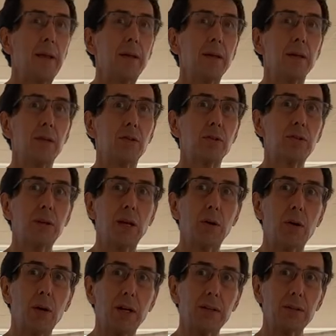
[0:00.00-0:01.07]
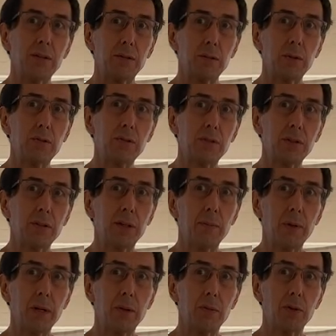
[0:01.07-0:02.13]
y entonces alojarse en nuestro sistema
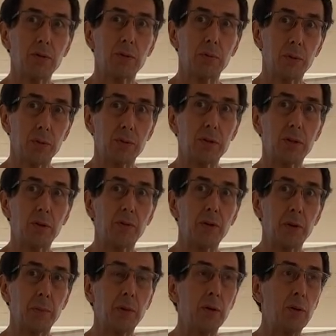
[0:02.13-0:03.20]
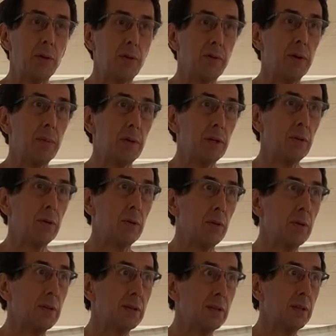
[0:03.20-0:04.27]
nervioso, produciendo fenómenos inflamatorios
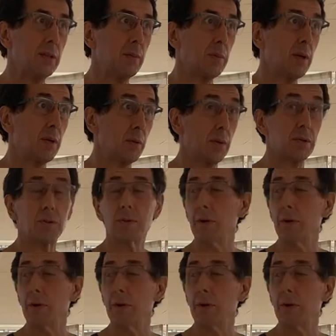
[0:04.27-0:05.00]
en el sistema nervioso.